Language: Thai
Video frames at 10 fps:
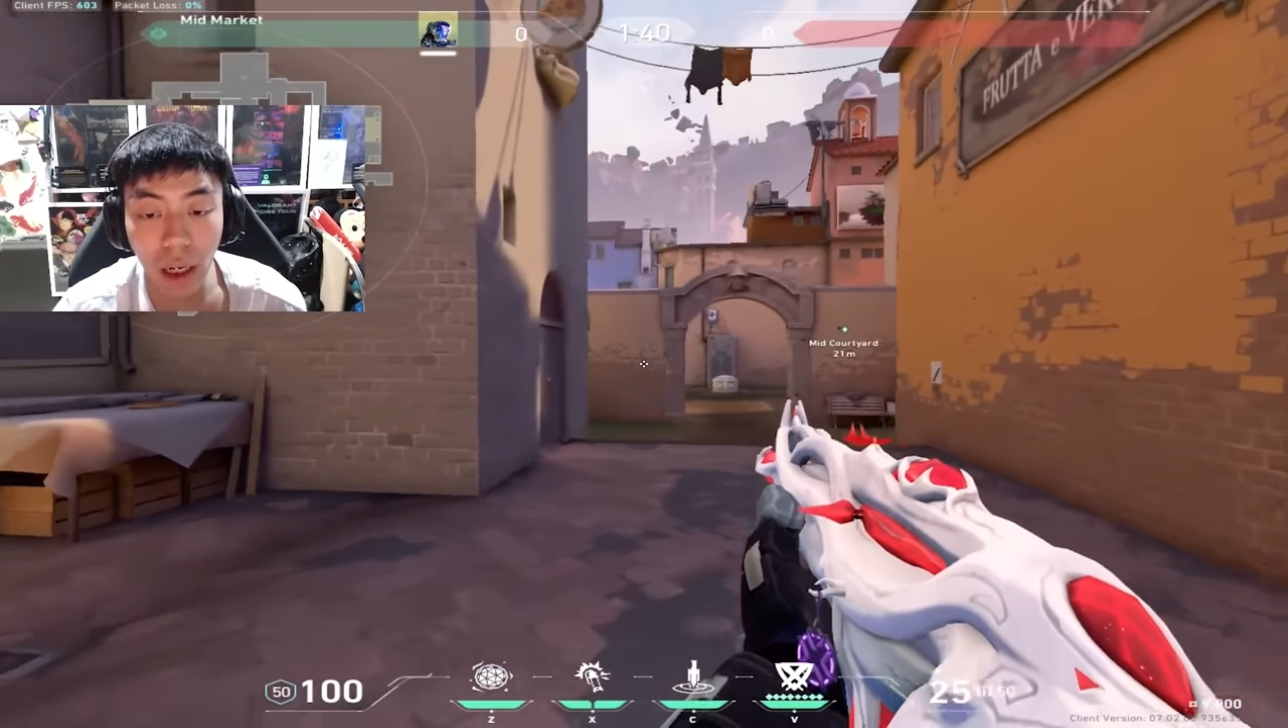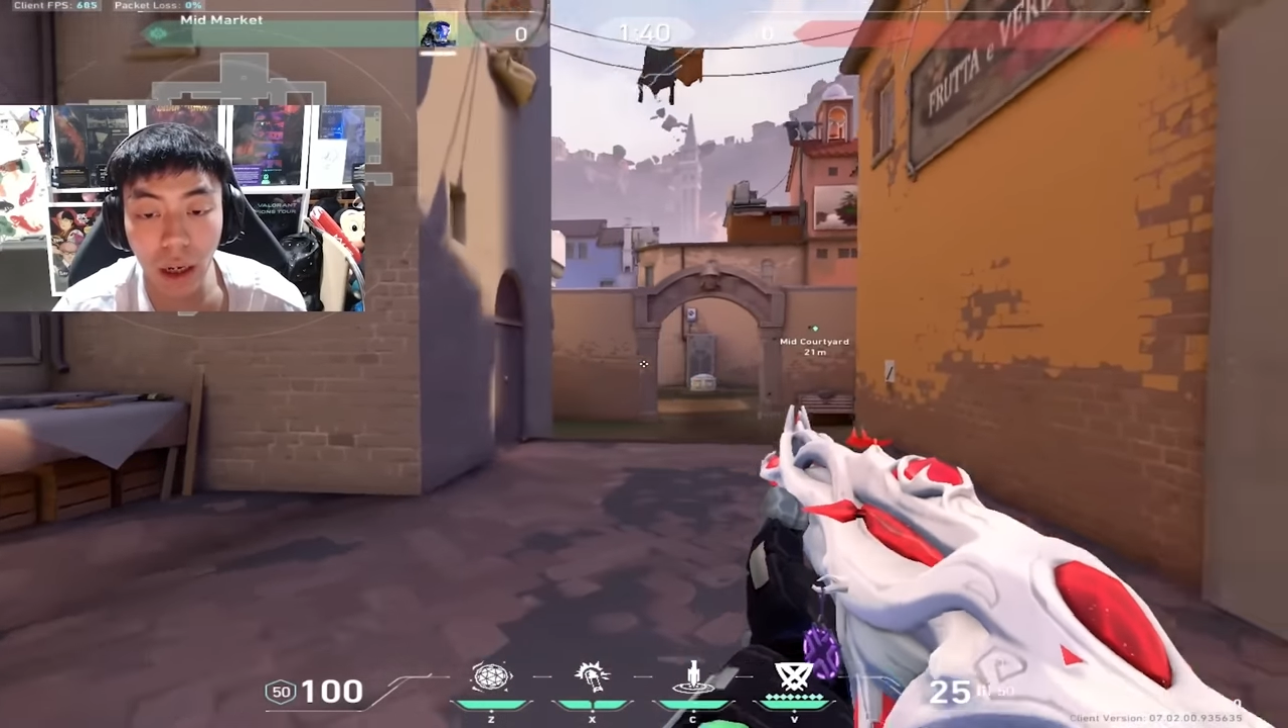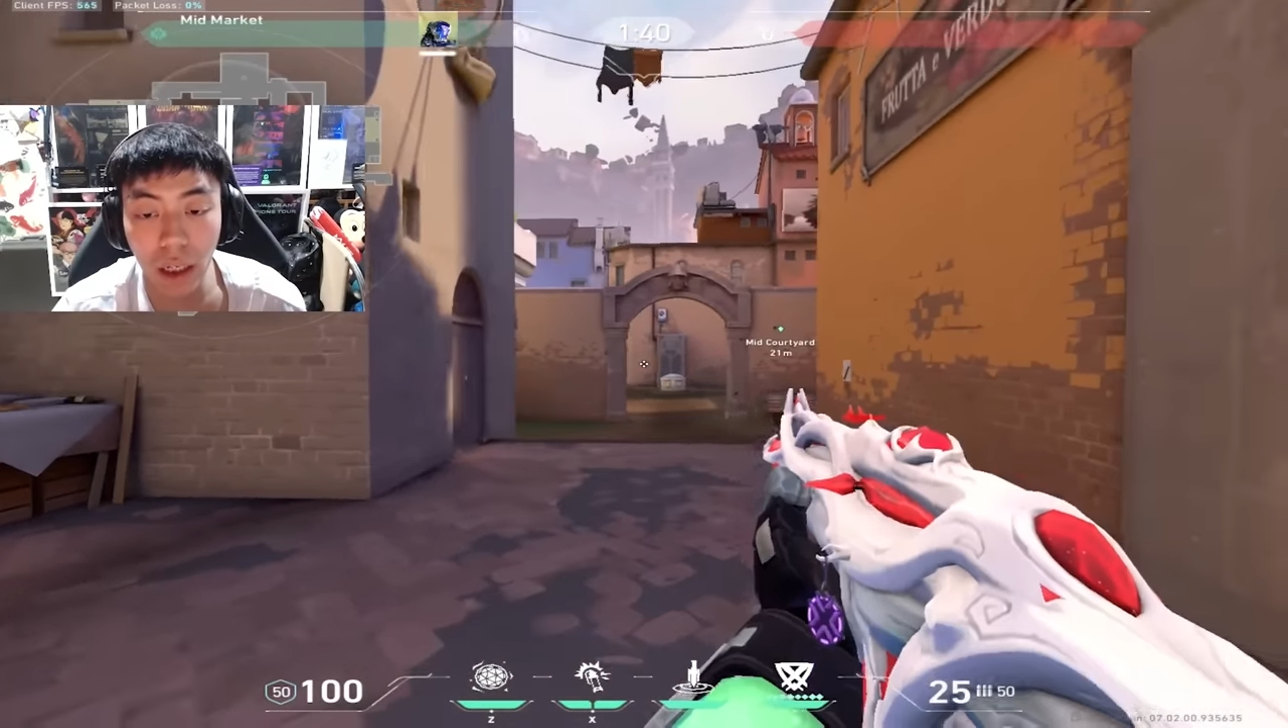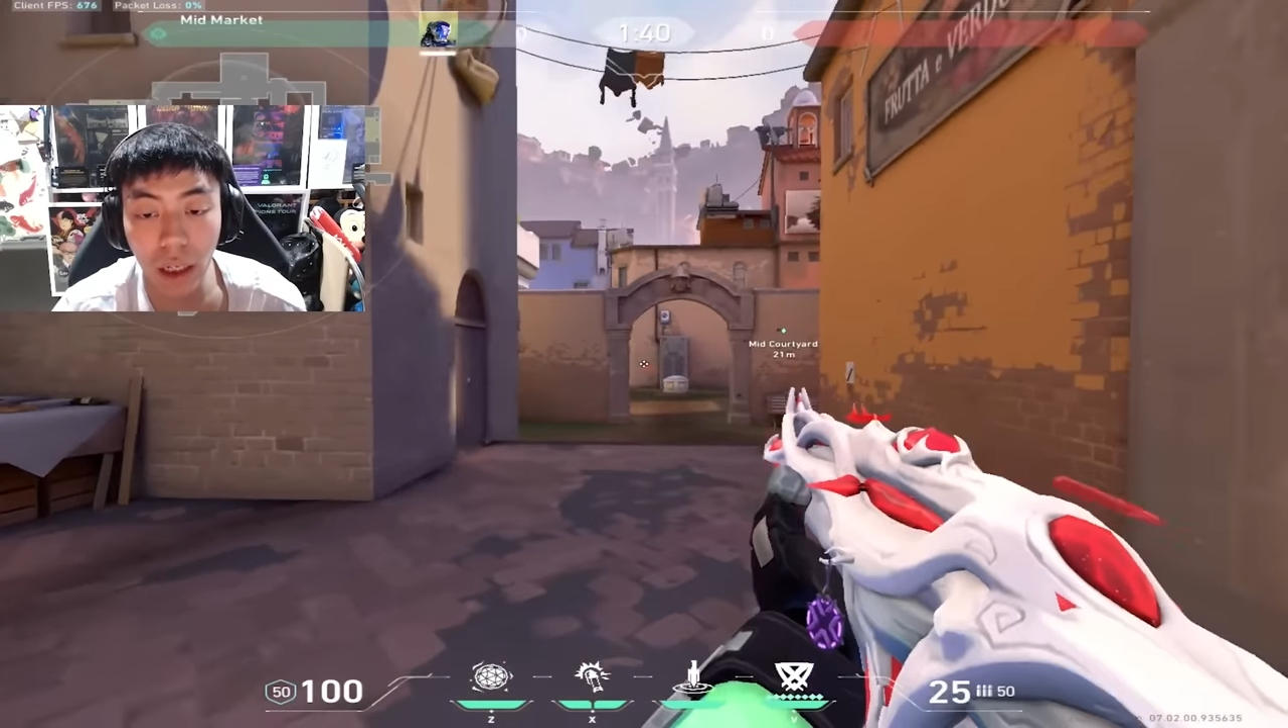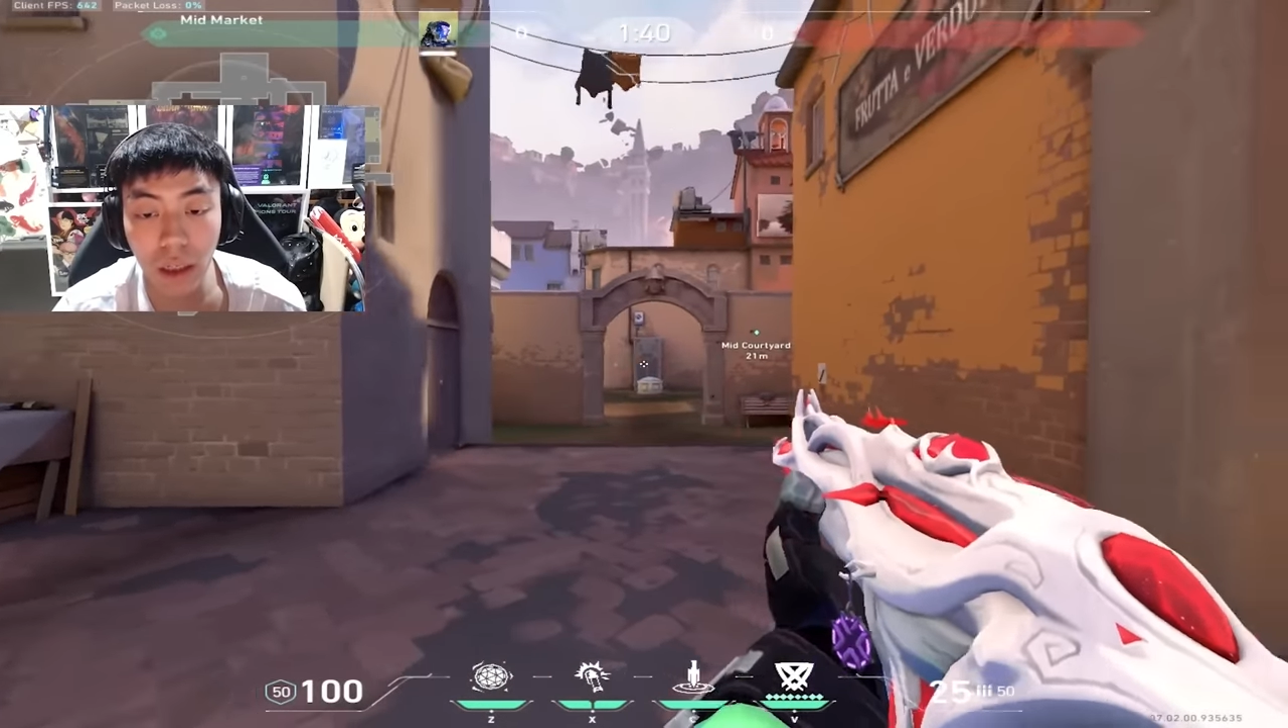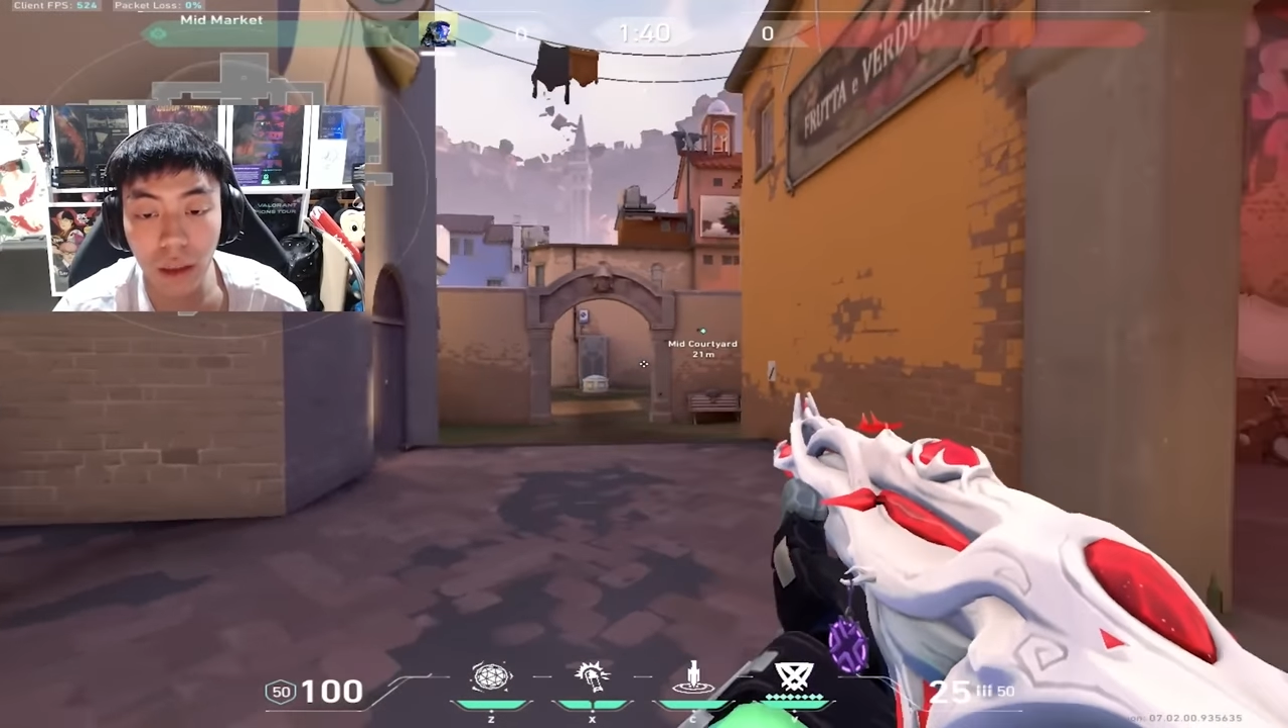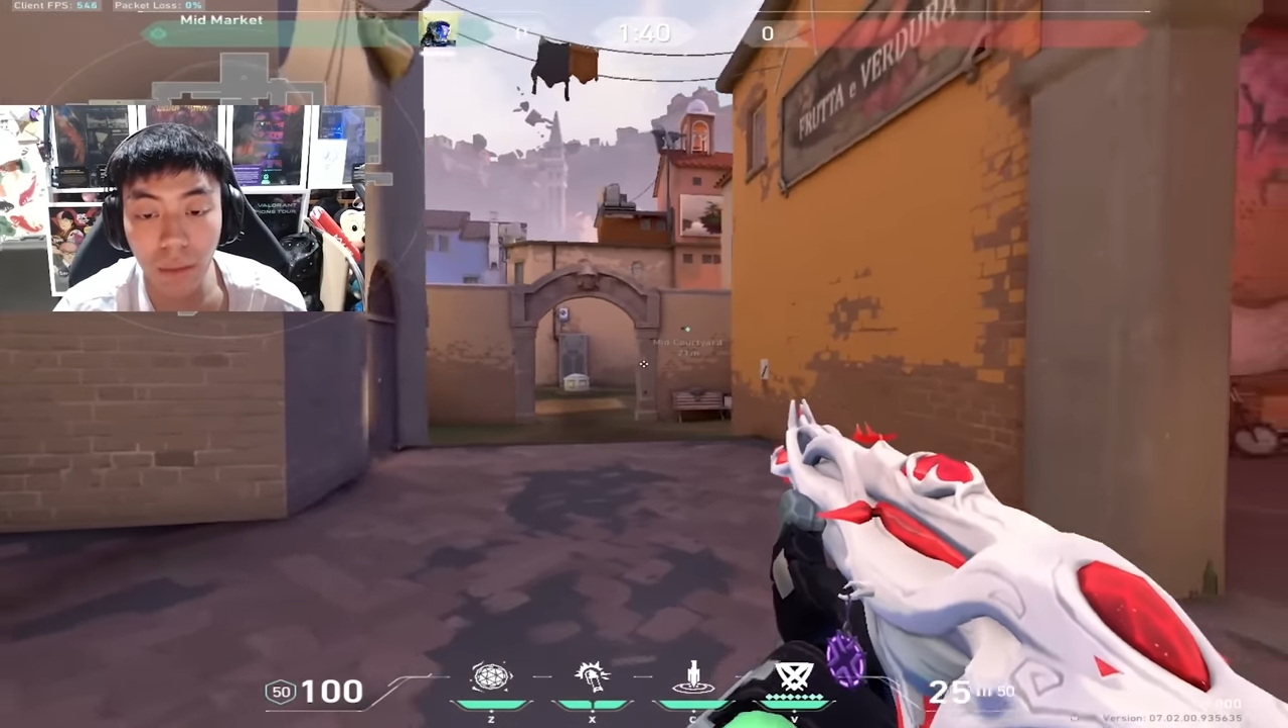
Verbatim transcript: วก็เดิน